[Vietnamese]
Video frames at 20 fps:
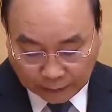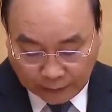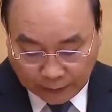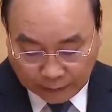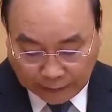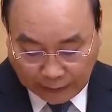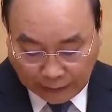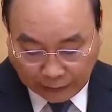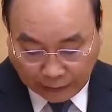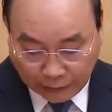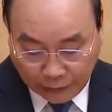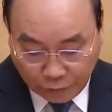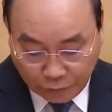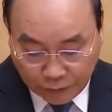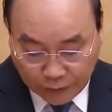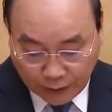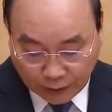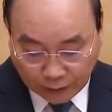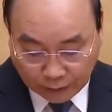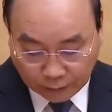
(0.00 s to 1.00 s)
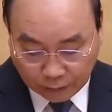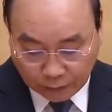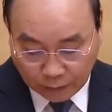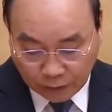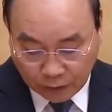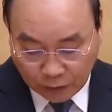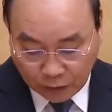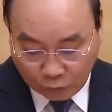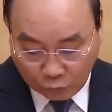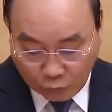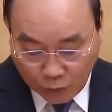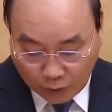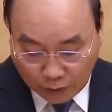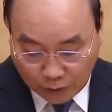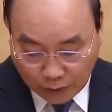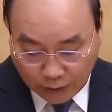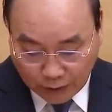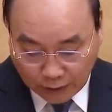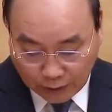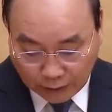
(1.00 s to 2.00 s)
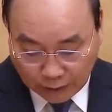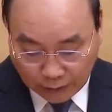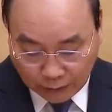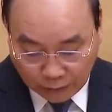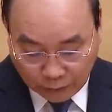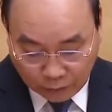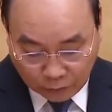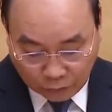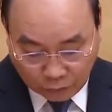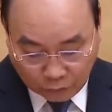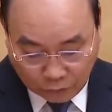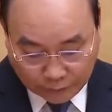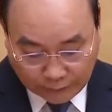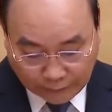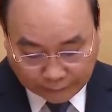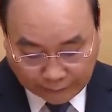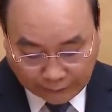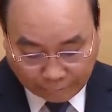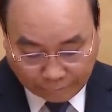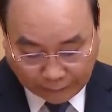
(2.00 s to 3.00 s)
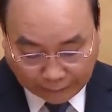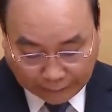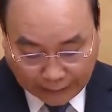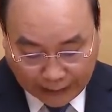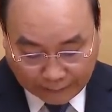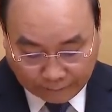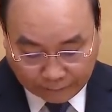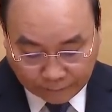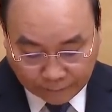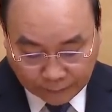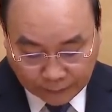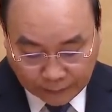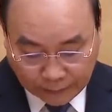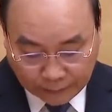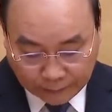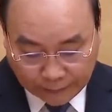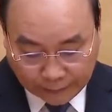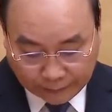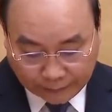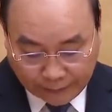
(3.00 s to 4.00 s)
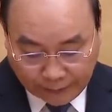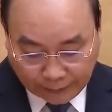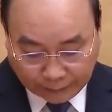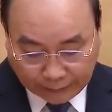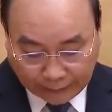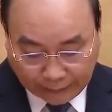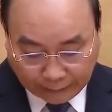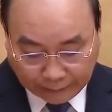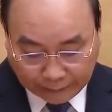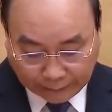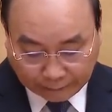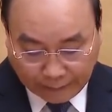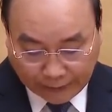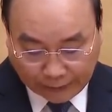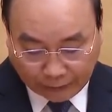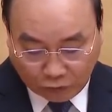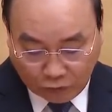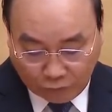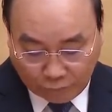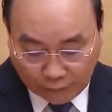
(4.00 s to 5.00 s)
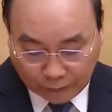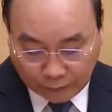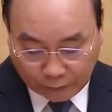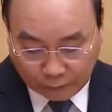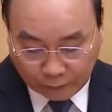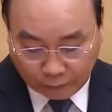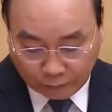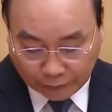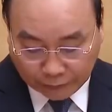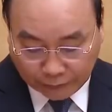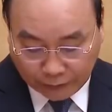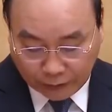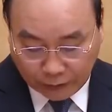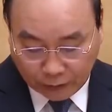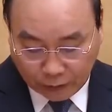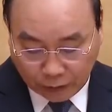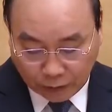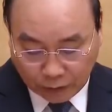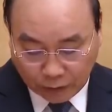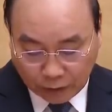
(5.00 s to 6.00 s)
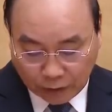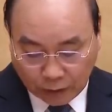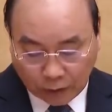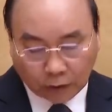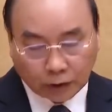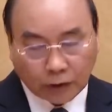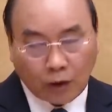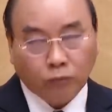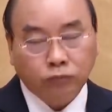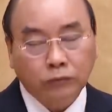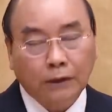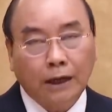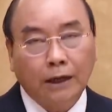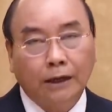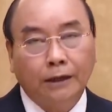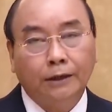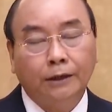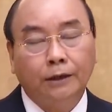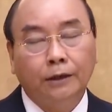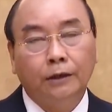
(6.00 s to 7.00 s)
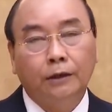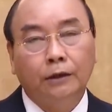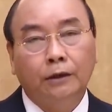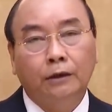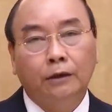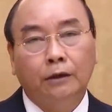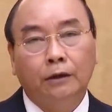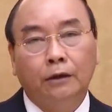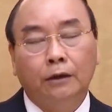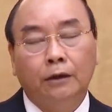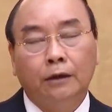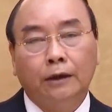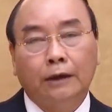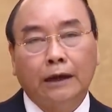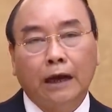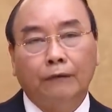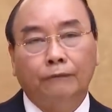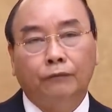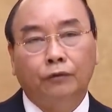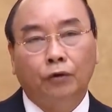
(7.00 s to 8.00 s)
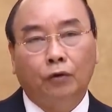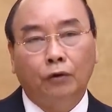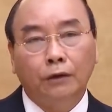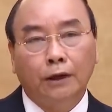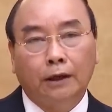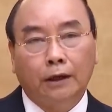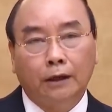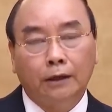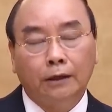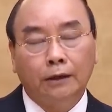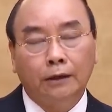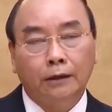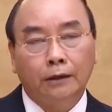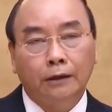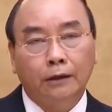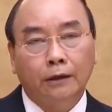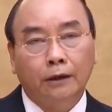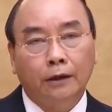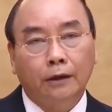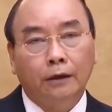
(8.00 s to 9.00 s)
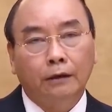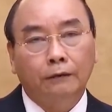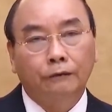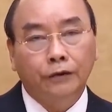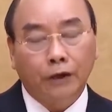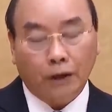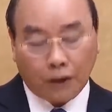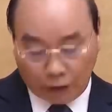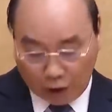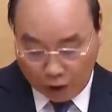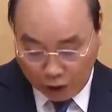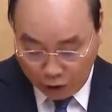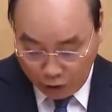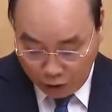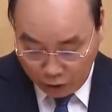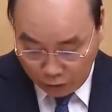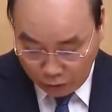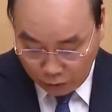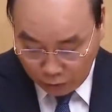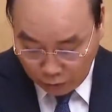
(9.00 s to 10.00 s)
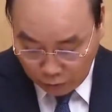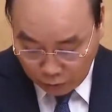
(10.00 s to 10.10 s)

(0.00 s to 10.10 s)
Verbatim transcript: tinh thần yêu nước, quật cường của nhân dân Việt Nam để chiến thắng dịch bệnh Covid-19 đồng thời cần nỗ lực vượt khó